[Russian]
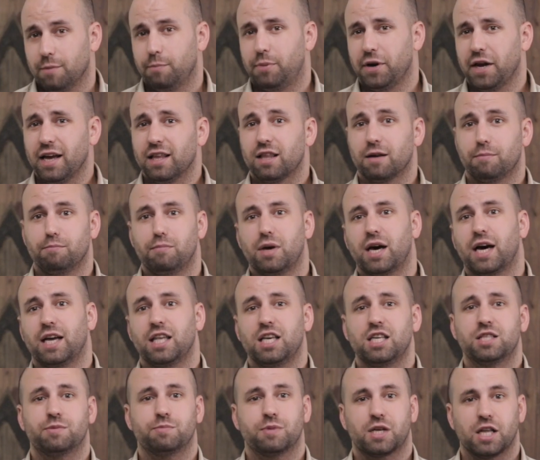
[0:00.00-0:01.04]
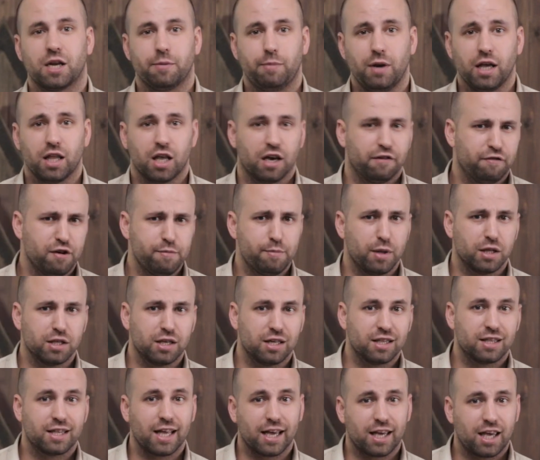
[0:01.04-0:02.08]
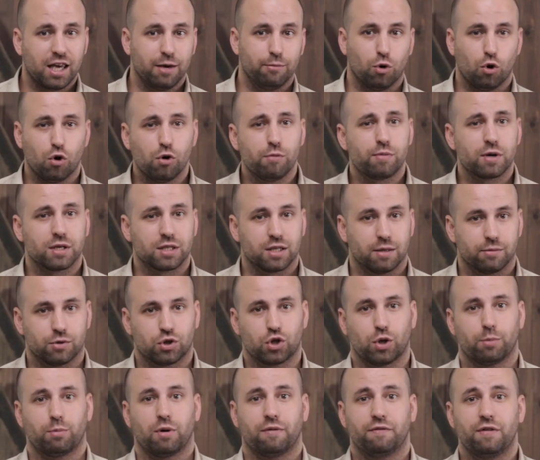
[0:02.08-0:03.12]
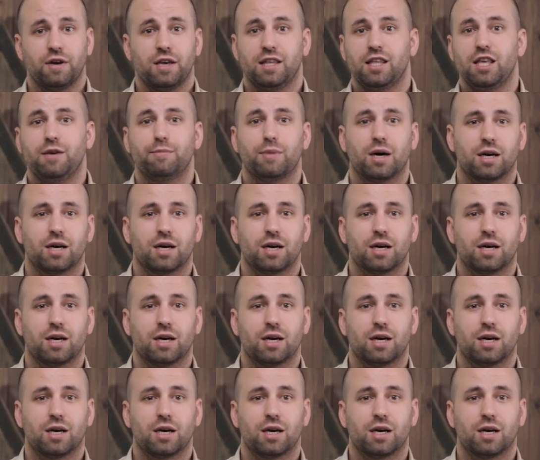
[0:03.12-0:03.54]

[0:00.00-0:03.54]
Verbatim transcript: При этом механизм крепления выполнен таким образом, чтобы вы не